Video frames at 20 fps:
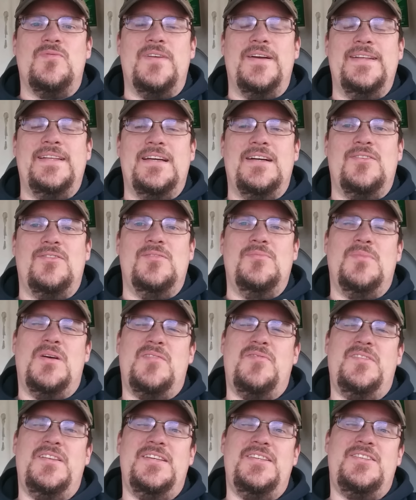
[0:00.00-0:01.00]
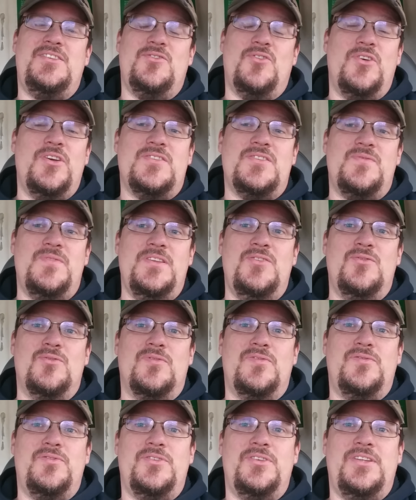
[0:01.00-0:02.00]
weiter und mache vielleicht ein neues Video
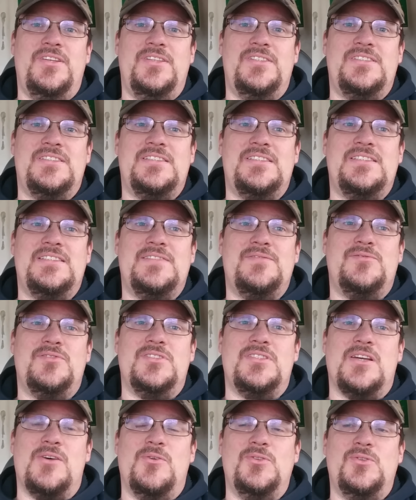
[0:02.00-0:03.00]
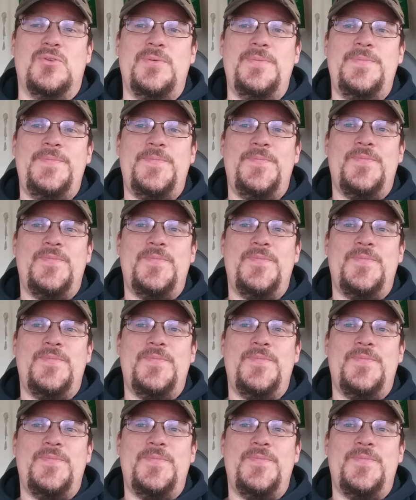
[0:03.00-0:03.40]
für das, für das Auto.